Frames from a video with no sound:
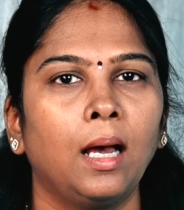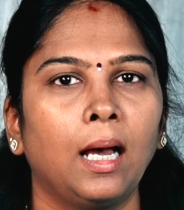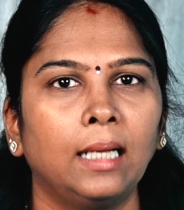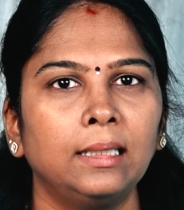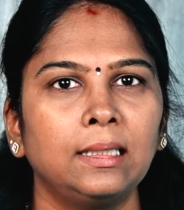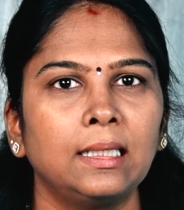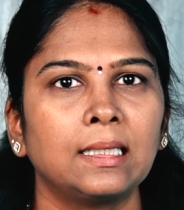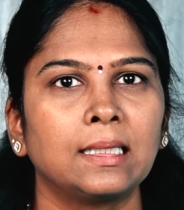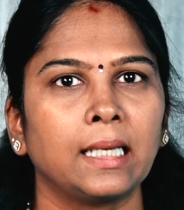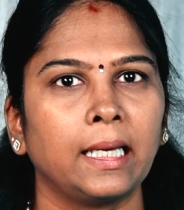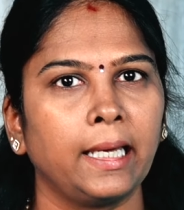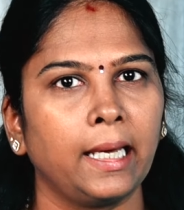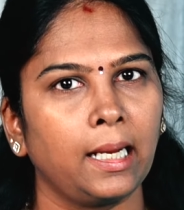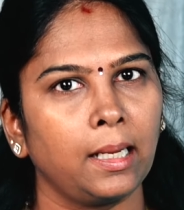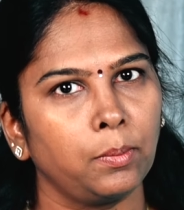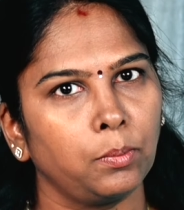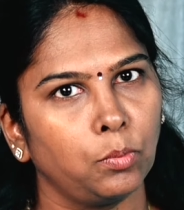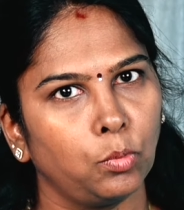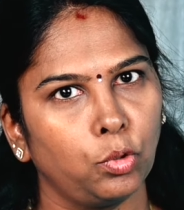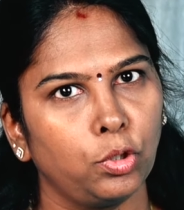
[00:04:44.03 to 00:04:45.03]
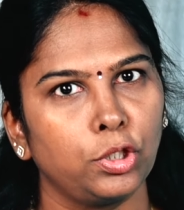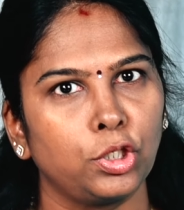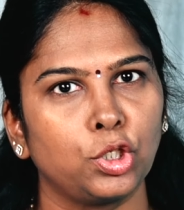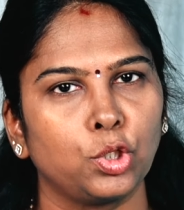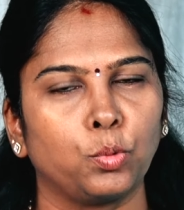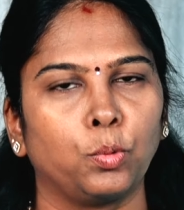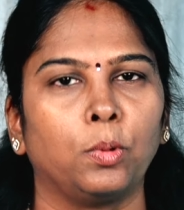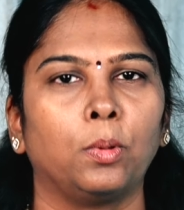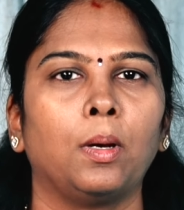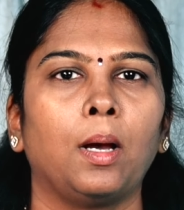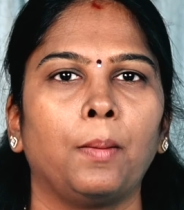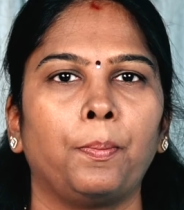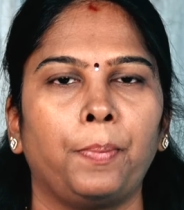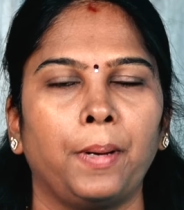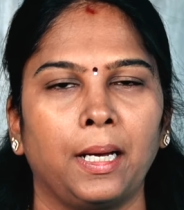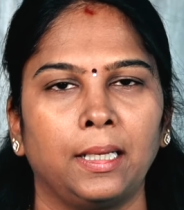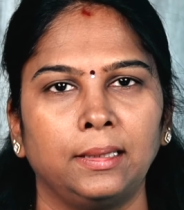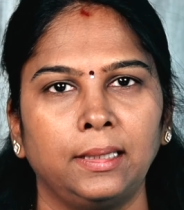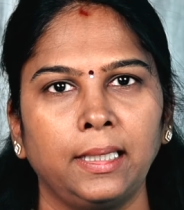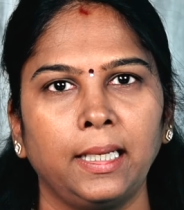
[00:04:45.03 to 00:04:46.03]
அந்த செயலை முடிச்சிருவோம்
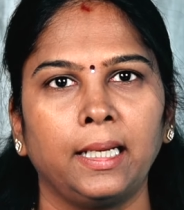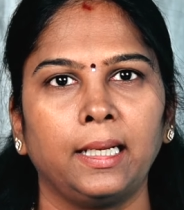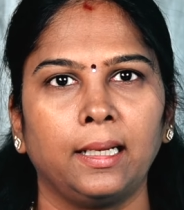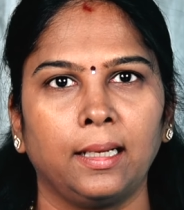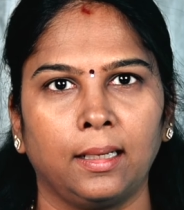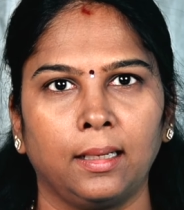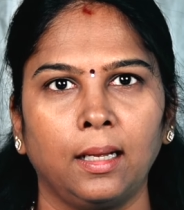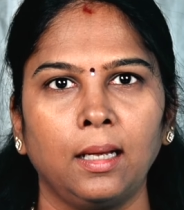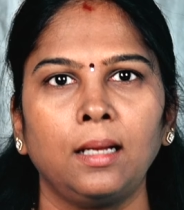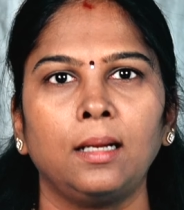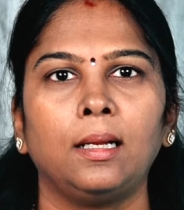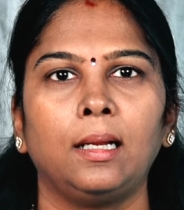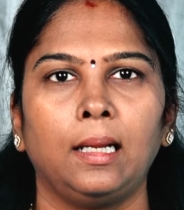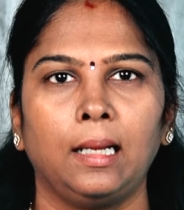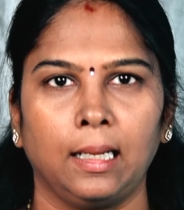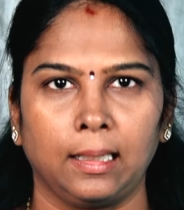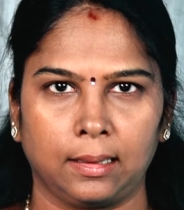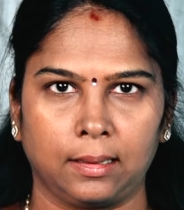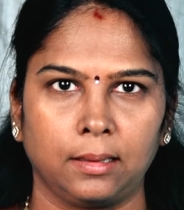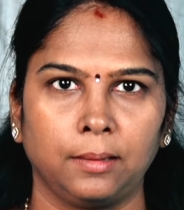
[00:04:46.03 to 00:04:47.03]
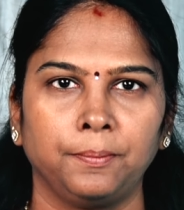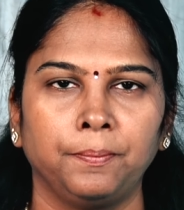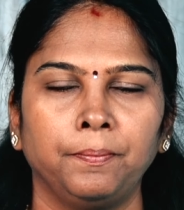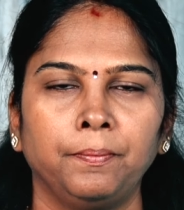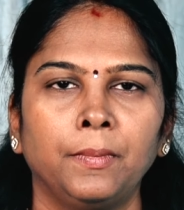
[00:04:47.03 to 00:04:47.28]
அப்போ அது என்னென்னா லக்